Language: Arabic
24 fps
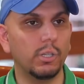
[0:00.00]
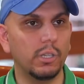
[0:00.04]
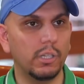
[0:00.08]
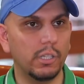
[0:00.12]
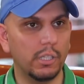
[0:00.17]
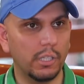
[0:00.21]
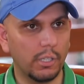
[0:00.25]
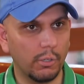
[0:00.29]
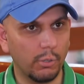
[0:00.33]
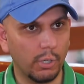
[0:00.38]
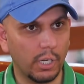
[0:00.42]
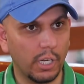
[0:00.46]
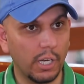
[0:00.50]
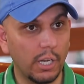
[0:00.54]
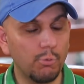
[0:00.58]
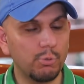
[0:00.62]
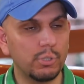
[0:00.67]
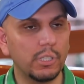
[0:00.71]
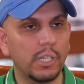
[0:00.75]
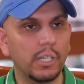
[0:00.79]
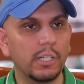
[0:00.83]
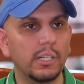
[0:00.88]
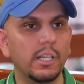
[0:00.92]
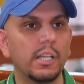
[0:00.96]

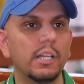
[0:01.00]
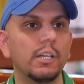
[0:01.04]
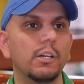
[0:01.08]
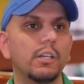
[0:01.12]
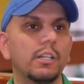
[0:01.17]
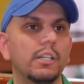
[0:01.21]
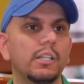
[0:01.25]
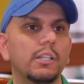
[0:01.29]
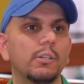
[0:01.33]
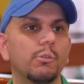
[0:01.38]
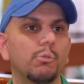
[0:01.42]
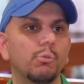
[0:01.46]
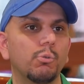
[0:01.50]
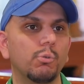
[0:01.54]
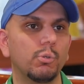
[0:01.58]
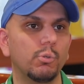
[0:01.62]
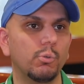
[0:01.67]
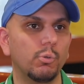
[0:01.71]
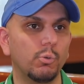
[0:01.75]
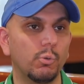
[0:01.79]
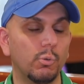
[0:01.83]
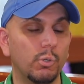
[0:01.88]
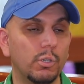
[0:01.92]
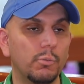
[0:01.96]
والرونق له
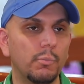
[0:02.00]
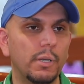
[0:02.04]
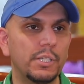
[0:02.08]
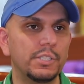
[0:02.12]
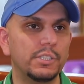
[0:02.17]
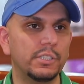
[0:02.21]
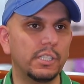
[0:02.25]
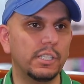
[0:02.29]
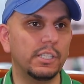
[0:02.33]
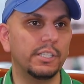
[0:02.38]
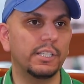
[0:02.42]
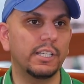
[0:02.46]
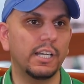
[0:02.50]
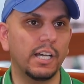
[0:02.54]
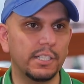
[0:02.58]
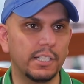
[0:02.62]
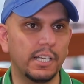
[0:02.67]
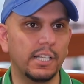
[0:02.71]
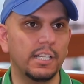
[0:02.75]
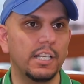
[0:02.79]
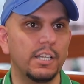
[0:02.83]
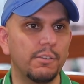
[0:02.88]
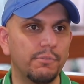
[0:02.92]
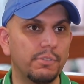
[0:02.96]
والمجد اللي كان
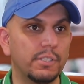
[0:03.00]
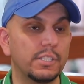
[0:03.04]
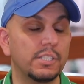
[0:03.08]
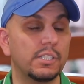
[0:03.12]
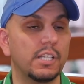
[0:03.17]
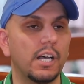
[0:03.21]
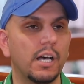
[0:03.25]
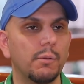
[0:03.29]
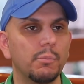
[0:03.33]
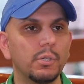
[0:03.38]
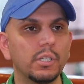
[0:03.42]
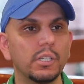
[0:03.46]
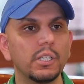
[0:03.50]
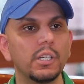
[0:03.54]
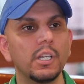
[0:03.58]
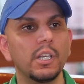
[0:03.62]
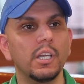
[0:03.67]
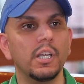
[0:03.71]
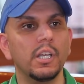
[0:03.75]
عليه في السابق